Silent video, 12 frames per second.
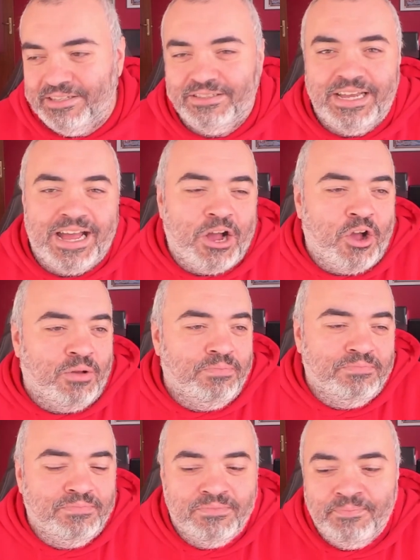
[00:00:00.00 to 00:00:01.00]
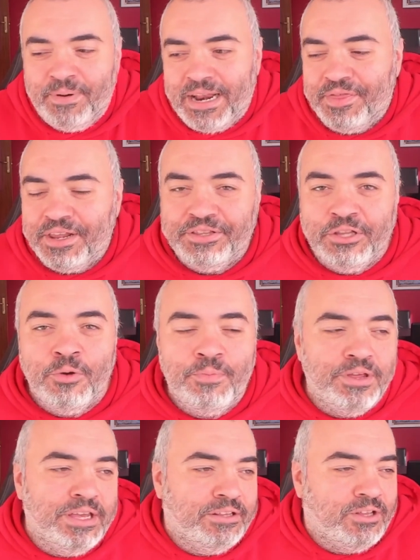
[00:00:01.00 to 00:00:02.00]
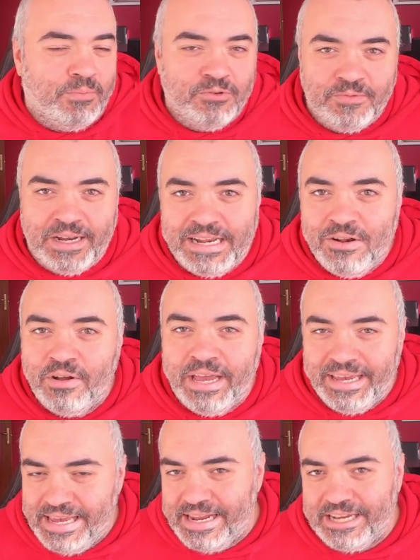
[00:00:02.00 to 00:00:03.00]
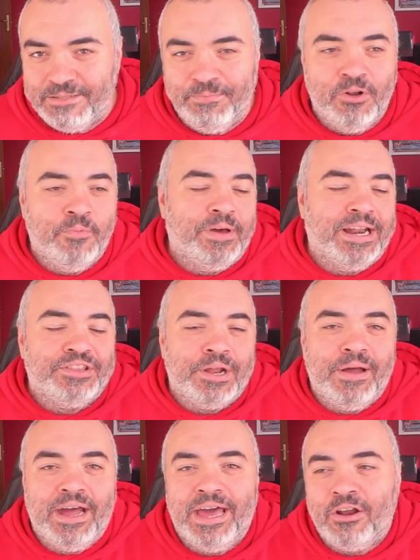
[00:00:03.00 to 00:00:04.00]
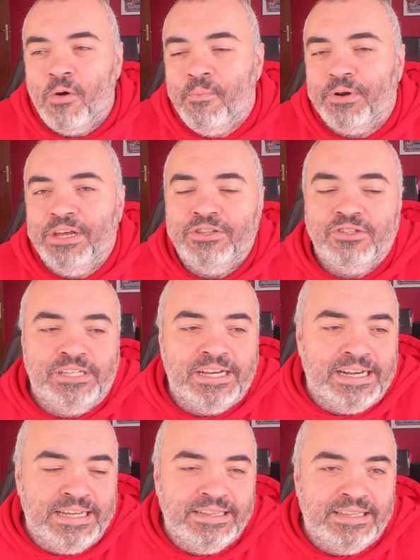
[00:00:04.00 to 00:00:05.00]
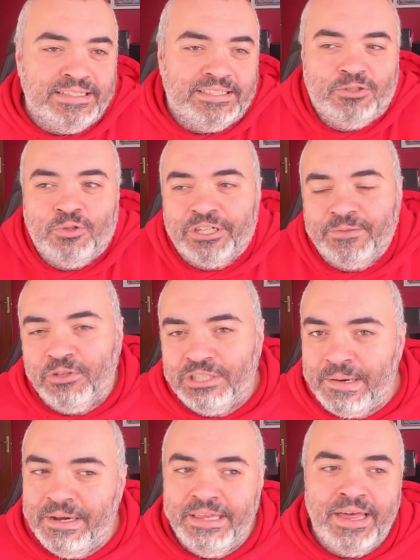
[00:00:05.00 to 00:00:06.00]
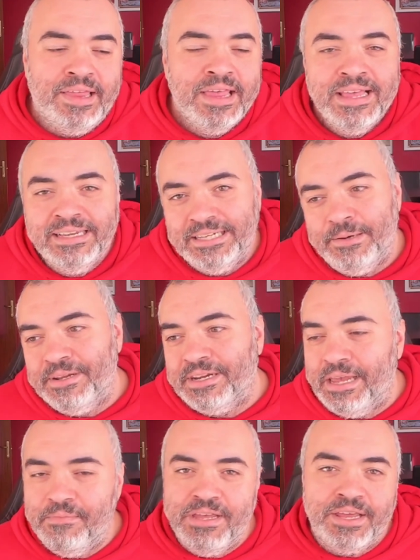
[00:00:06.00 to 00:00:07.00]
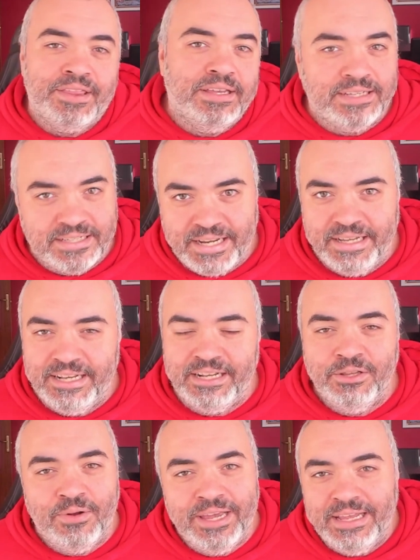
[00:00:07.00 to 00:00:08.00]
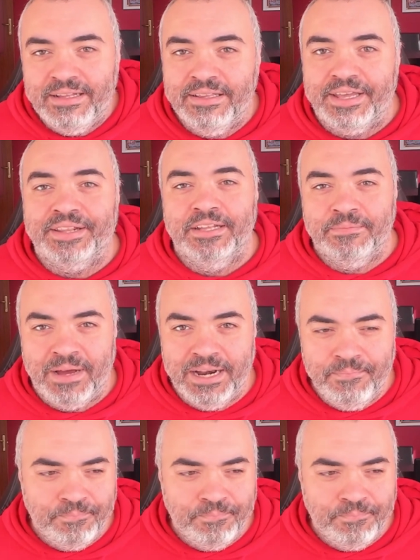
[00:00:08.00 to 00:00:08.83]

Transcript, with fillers: O sea, mm, para hacerte tu proyecto, pues vale, haz lo que quieras, pero para trabajar con proyectos de clientes es tu responsabilidad saber qué mierda estás generando ahí en Internet, ¿vale?